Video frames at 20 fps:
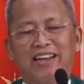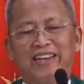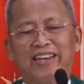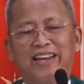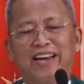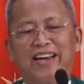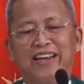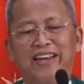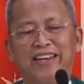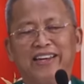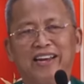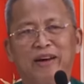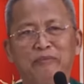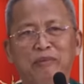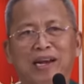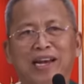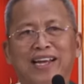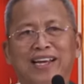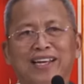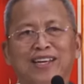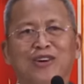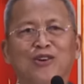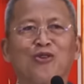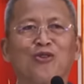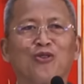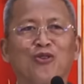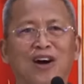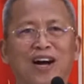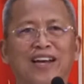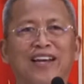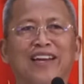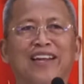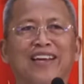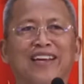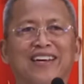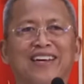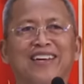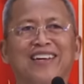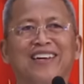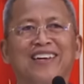Ayay, namiligro ko ani.
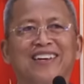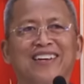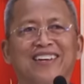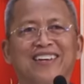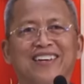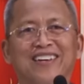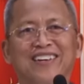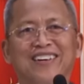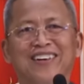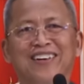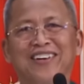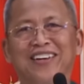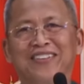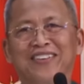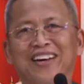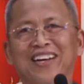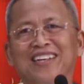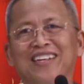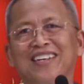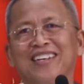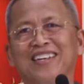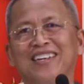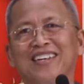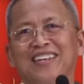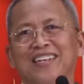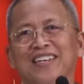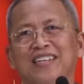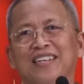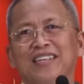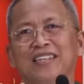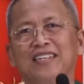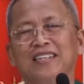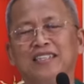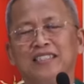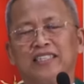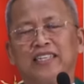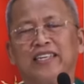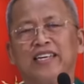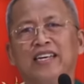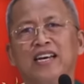Ah, di ba?
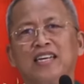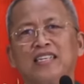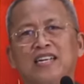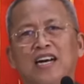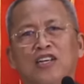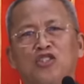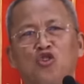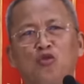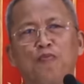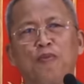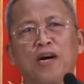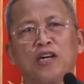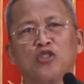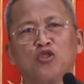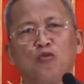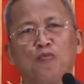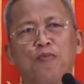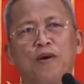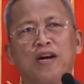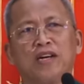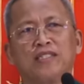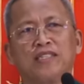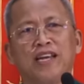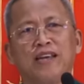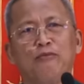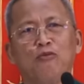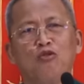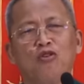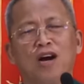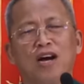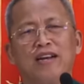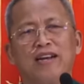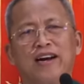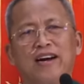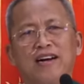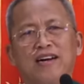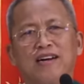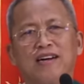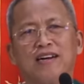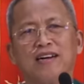Sigihan kag supak-supak sa imong
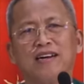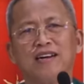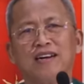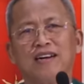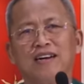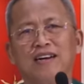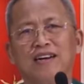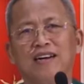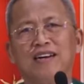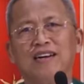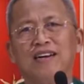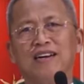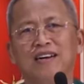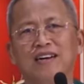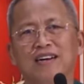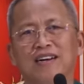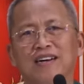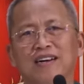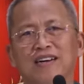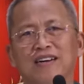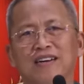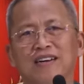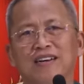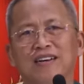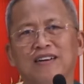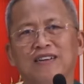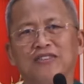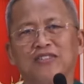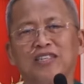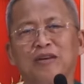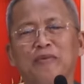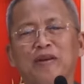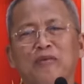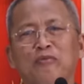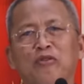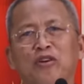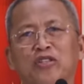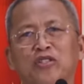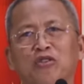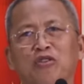anak, unsa may
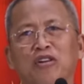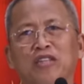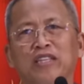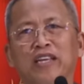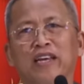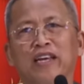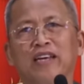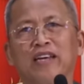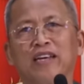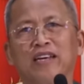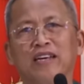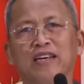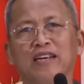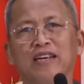mo isulti.